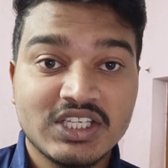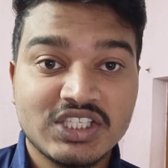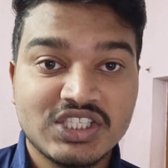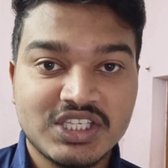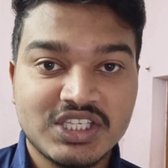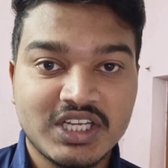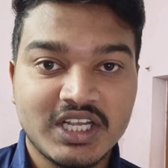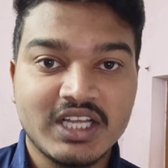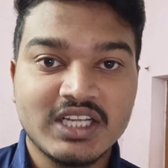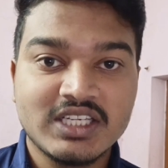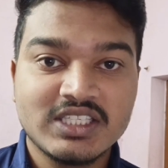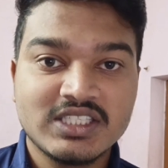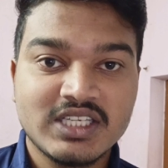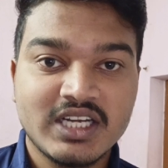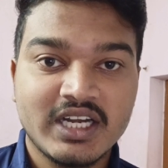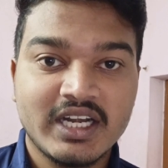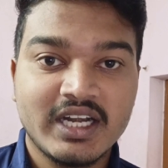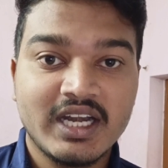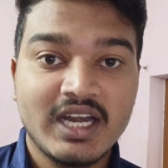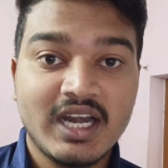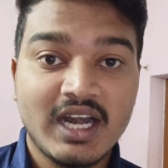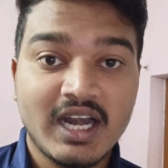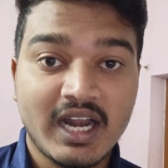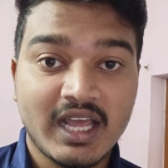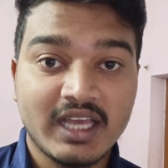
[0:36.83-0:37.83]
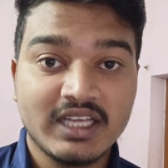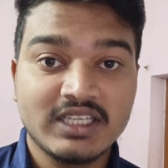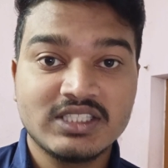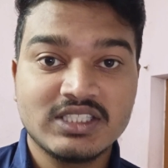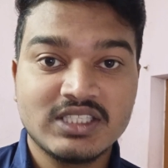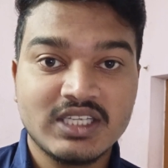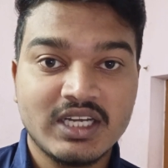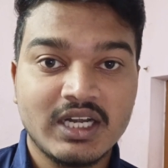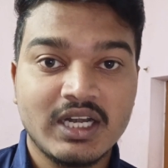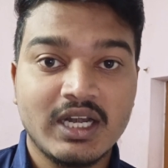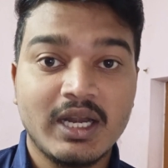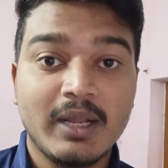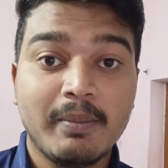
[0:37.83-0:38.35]
షేర్ చేయండి లైక్
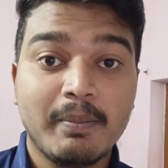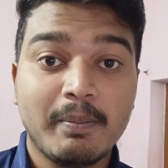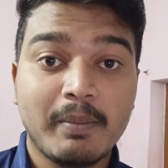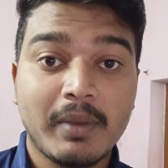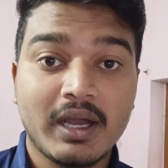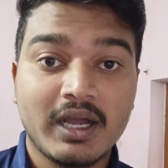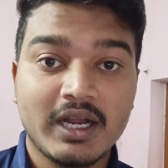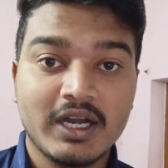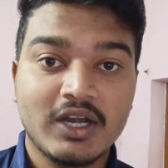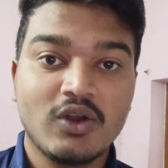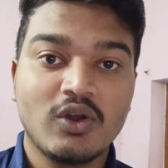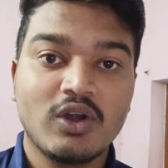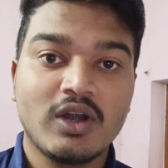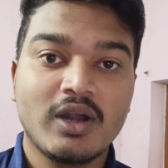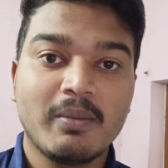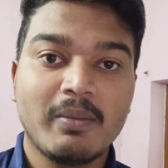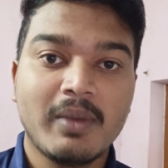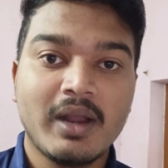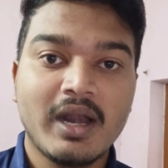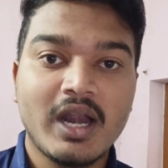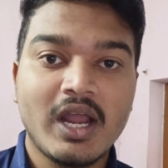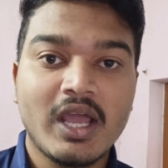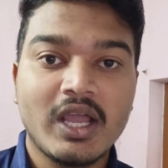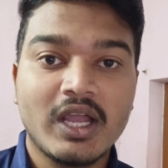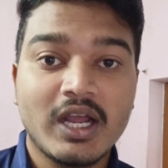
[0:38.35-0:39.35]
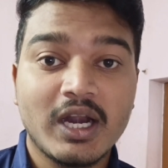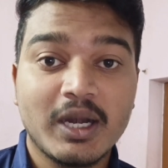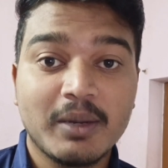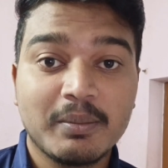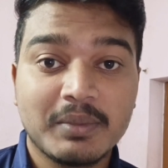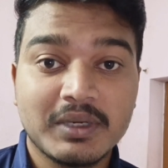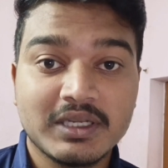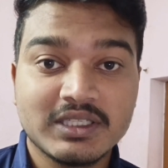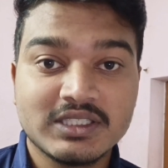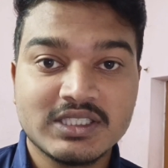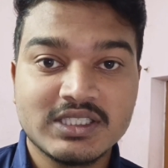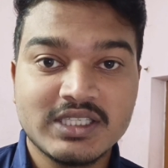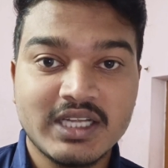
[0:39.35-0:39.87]
చేయండి పక్కనే ఉన్న బెల్ ఐకాన్
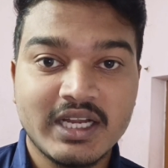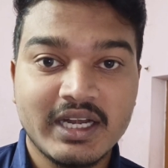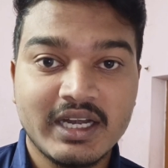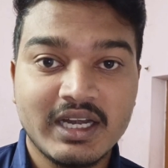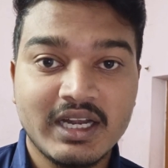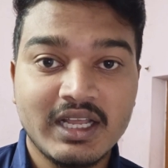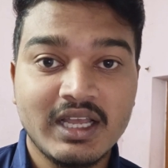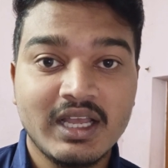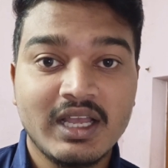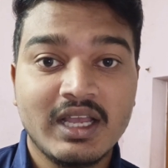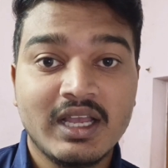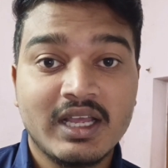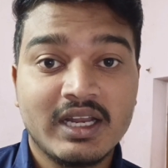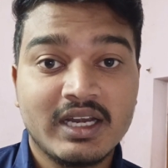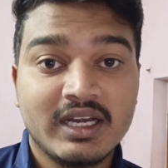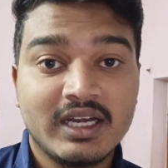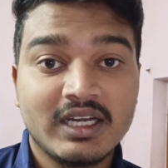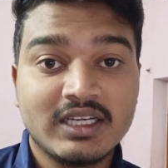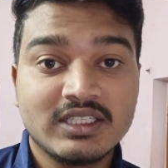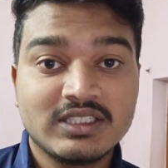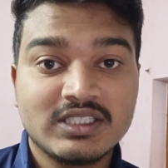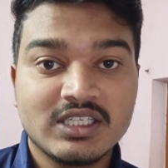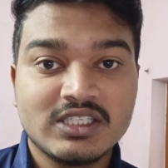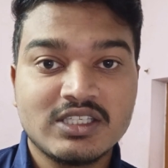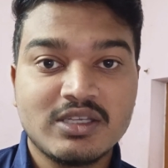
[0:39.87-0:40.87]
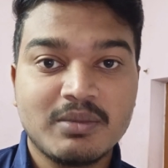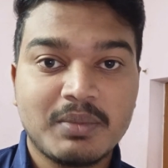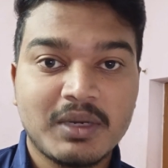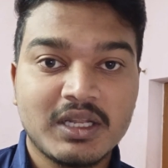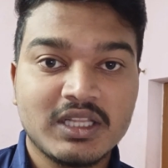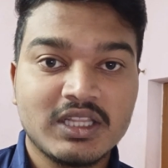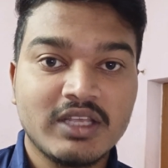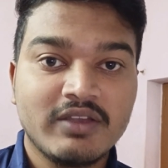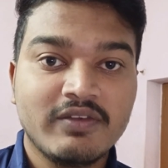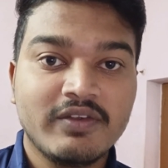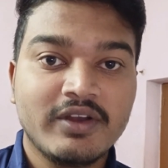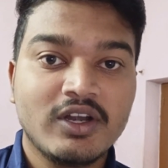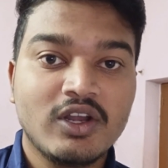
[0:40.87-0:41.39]
ప్రెస్ చేయండి నేను చేసే
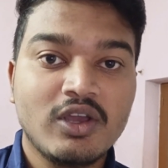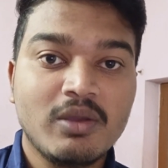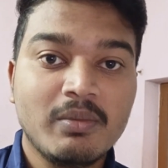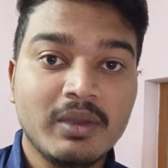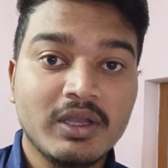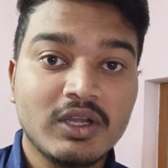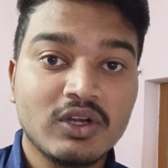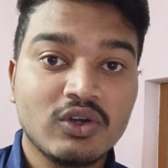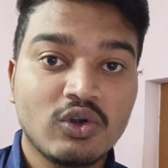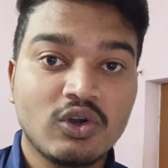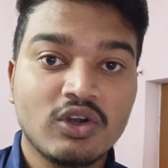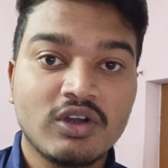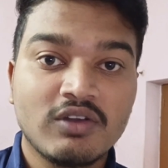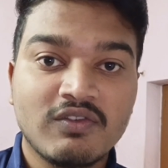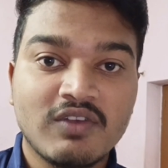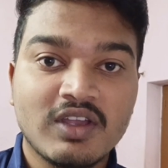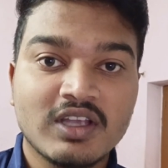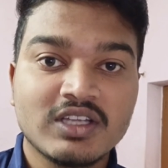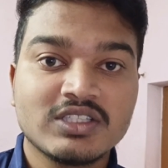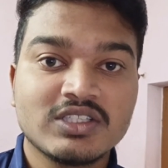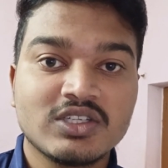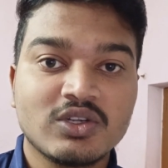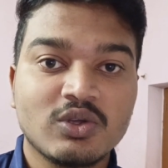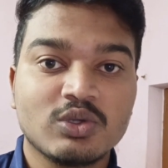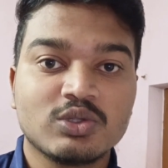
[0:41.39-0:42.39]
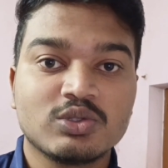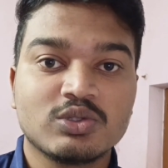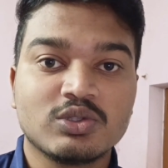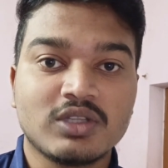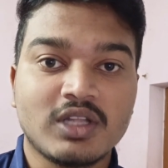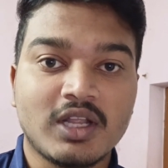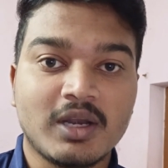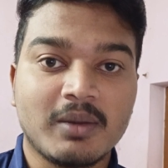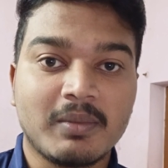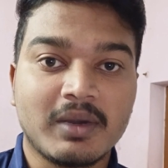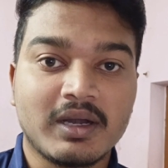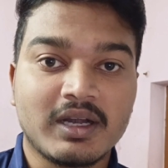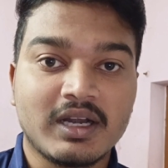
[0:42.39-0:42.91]
ప్రతి వీడియో మీకు నోటిఫికేషన్ వస్తుంది
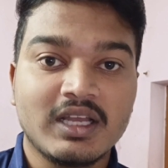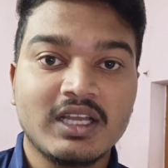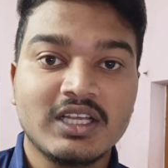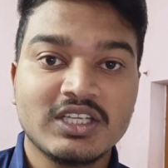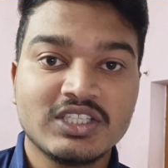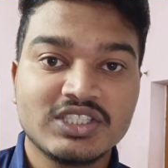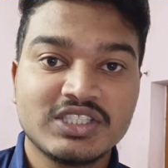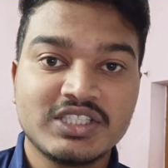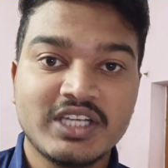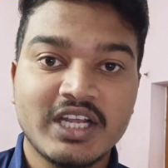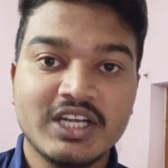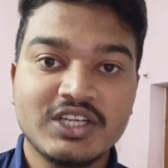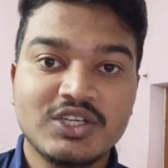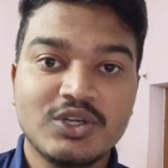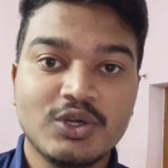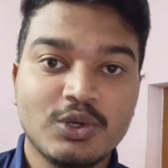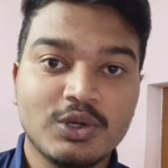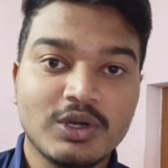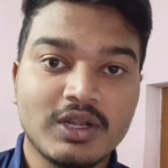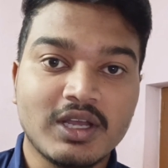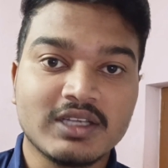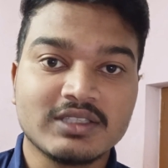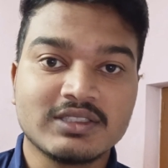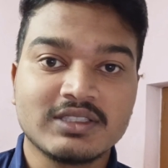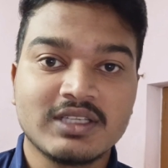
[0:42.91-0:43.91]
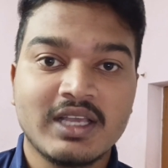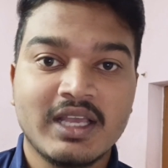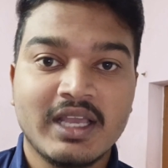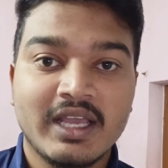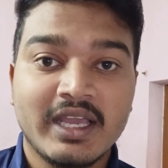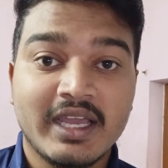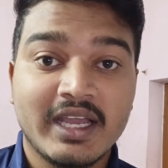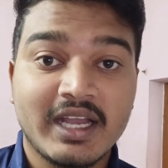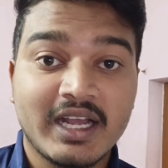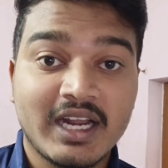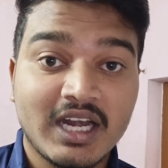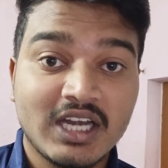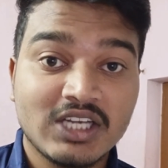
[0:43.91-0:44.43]
అనమాట స్టేట్ ట్యూన్
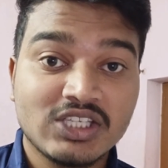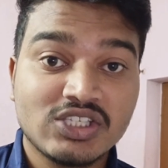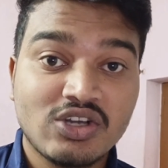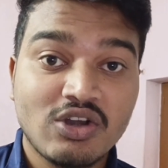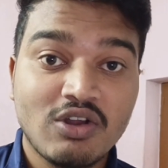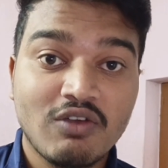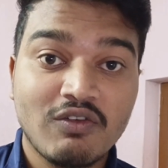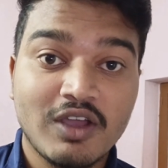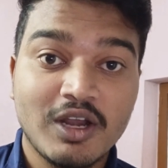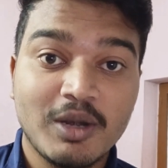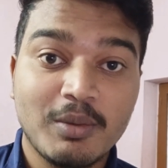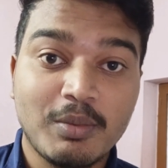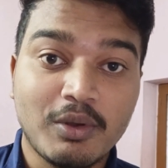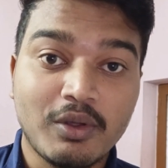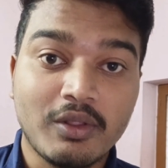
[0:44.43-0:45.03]
ఇంకా లిస్ట్లోకి